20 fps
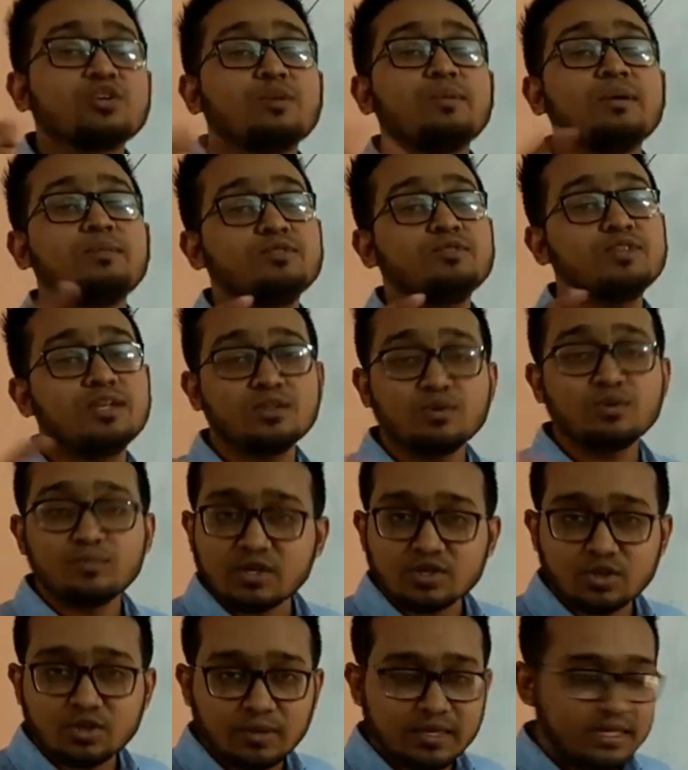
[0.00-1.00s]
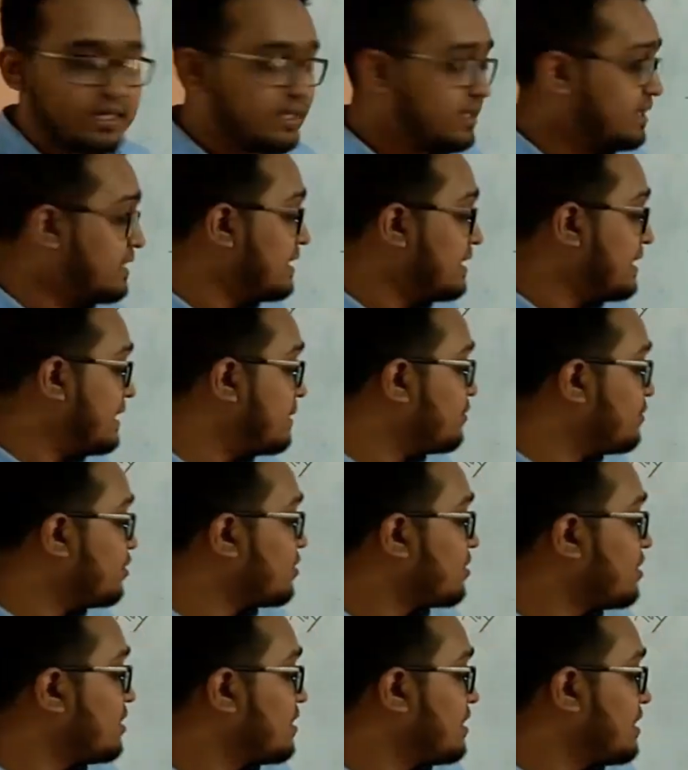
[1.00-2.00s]
সবাই বুঝলে তোমরা সবাই এবং
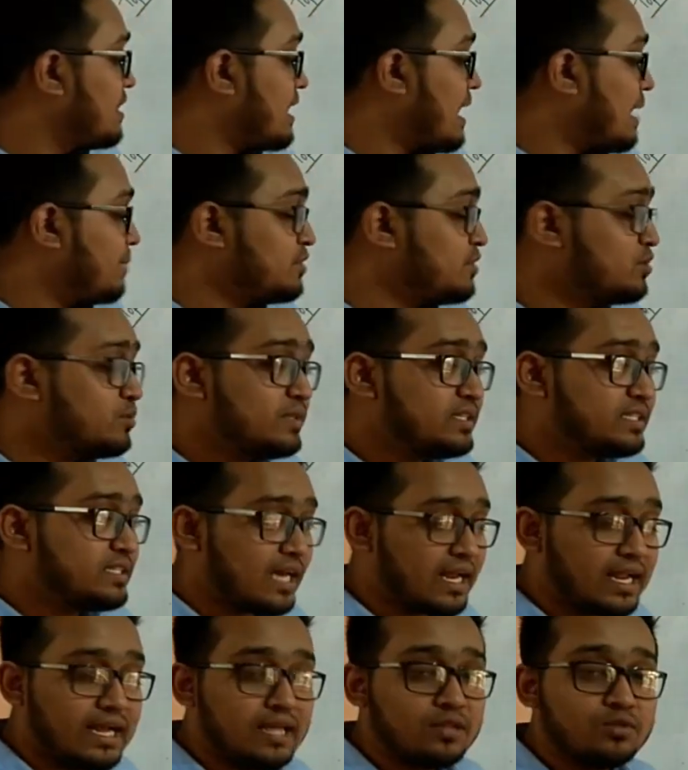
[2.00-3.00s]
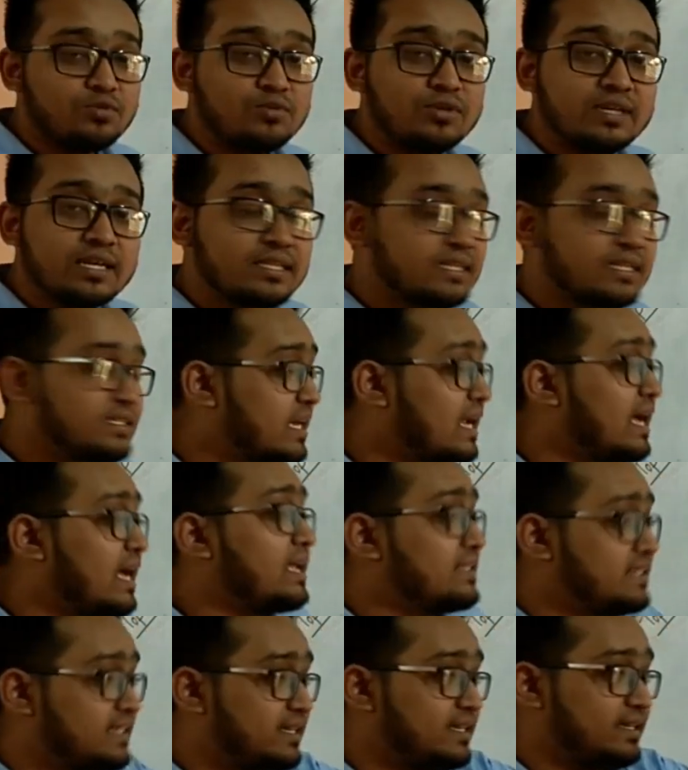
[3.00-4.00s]
আমি তুমি ছাড়া দুনিয়াতে যারা
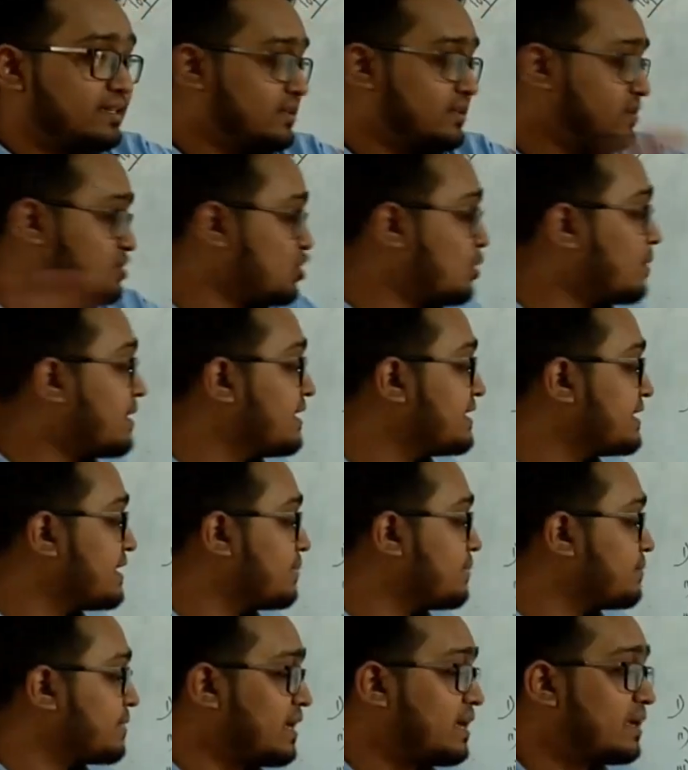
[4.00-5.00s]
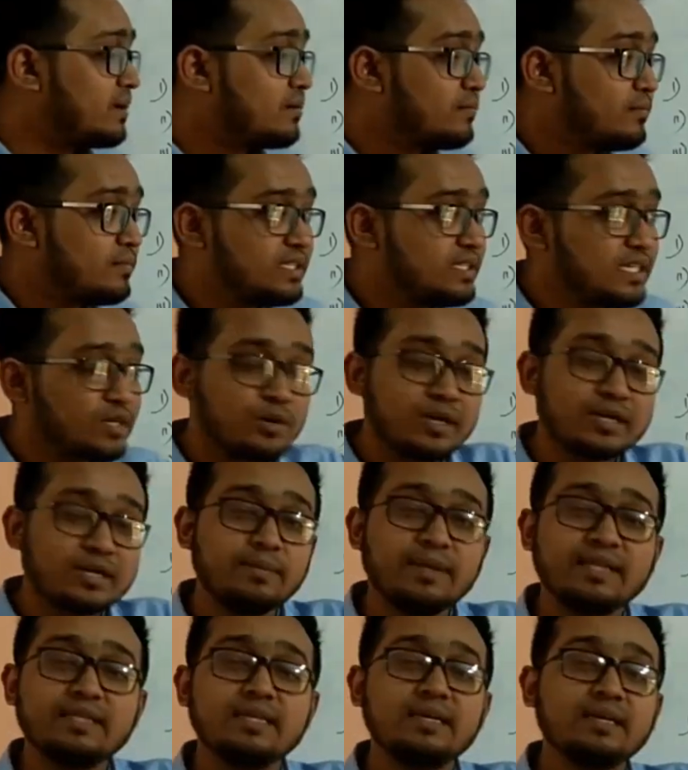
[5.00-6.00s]
আছে সবাইকে আমরা যে কোনো
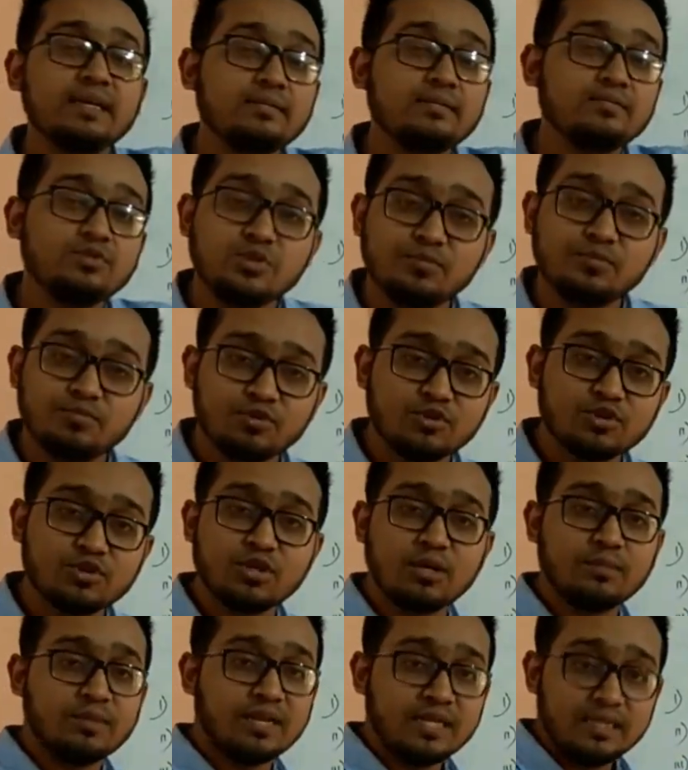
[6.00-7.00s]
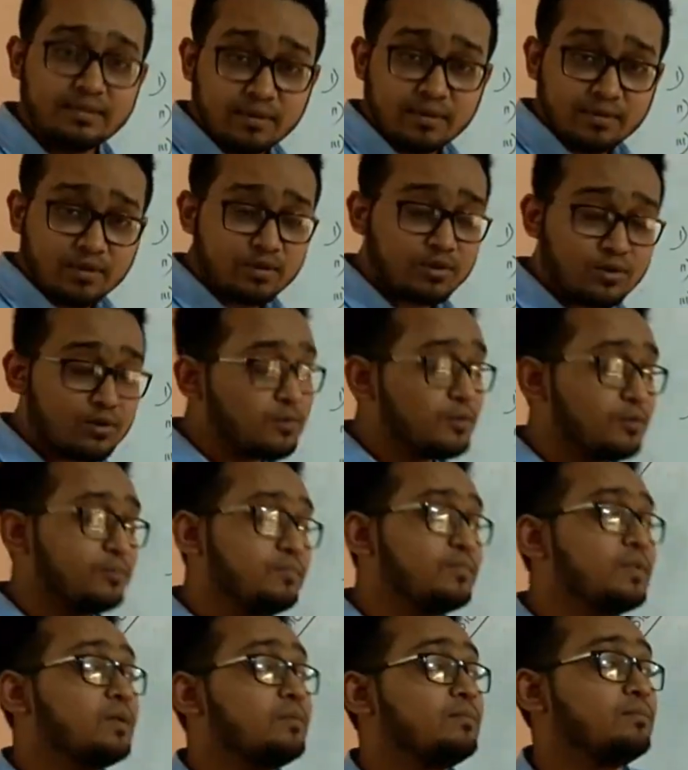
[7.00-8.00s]
একটা ব্যক্তিকে যদি পুরুষ হয় আমরা হি ব্যবহার করব
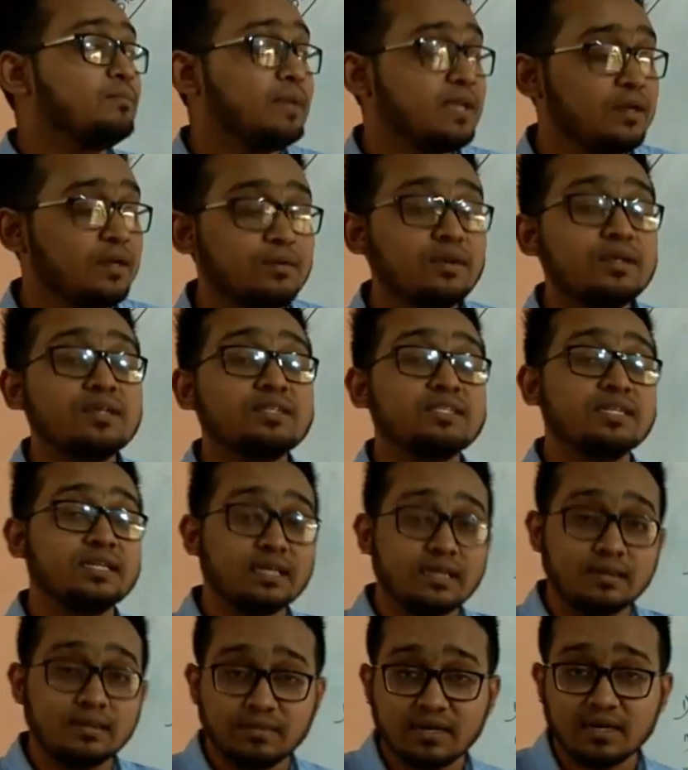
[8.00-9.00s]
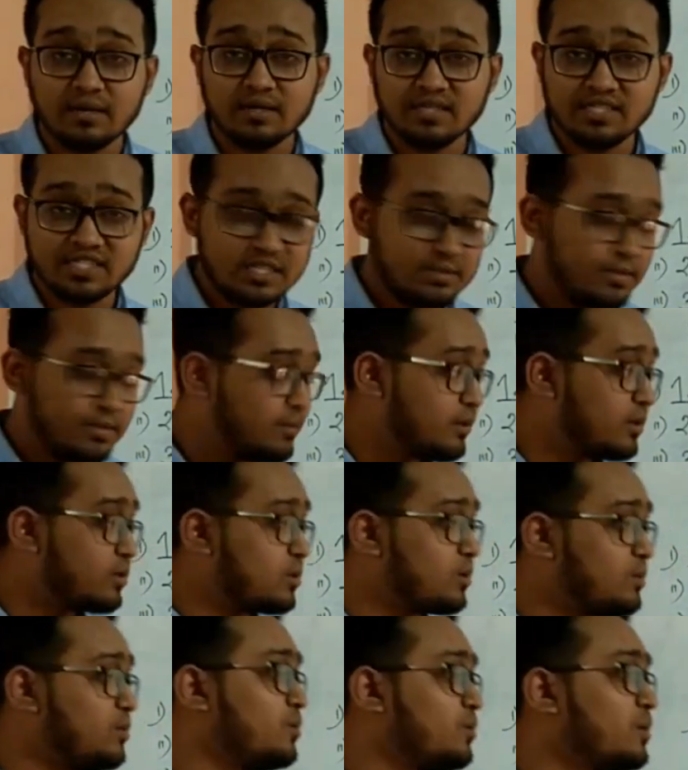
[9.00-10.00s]
মেয়ে হলে সেটাকে আমরা সি ব্যবহার
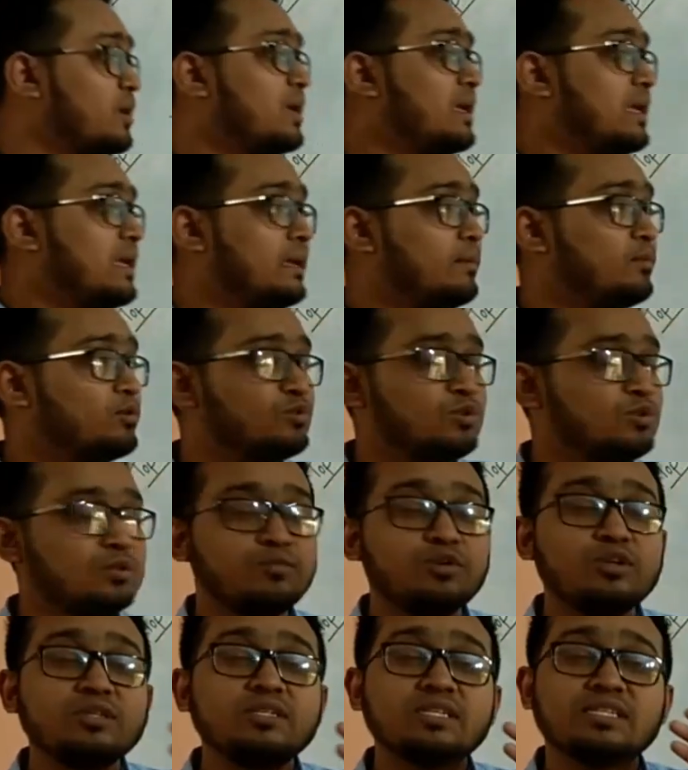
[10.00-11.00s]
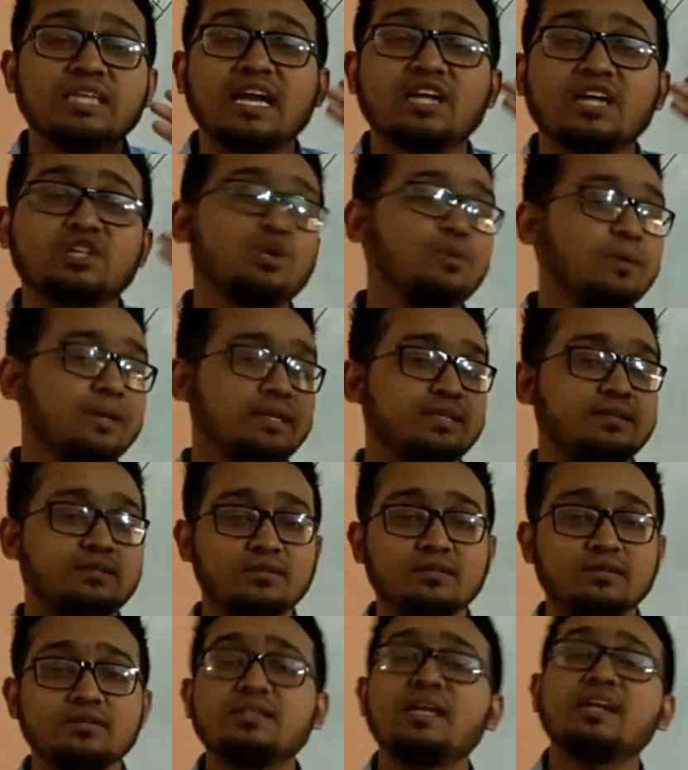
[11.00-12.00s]
করব এবং যদি বলি যে তারা সবাই
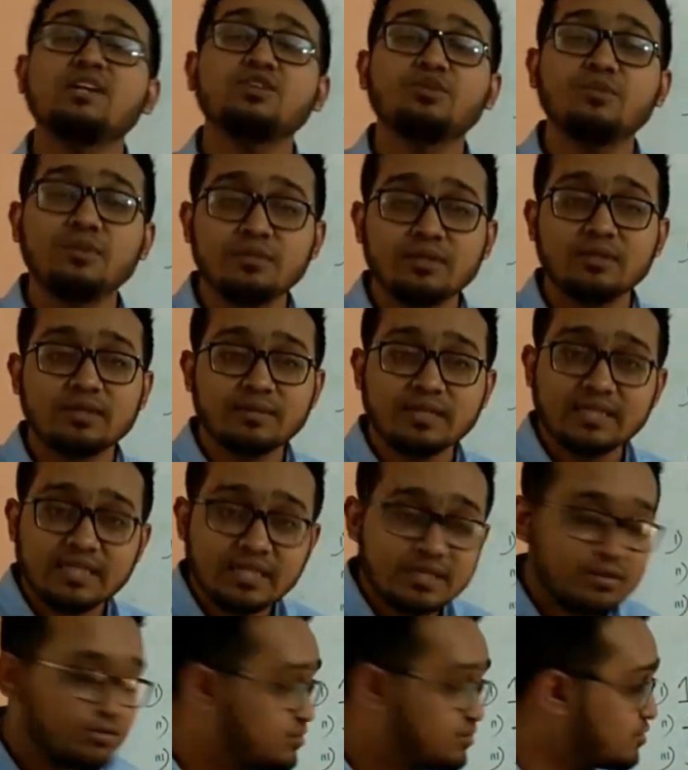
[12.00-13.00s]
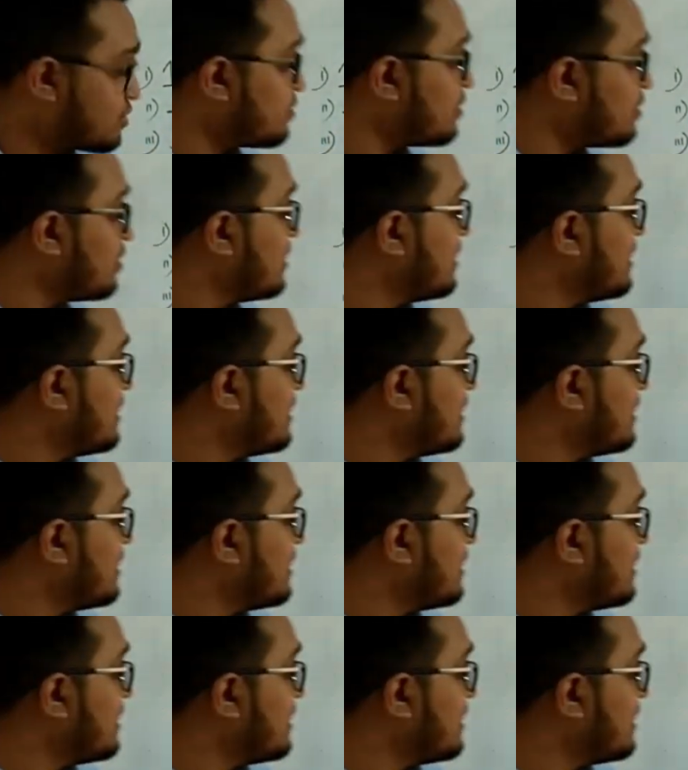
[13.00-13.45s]
তারা সবাই বলতে আমরা দে ইউজ করব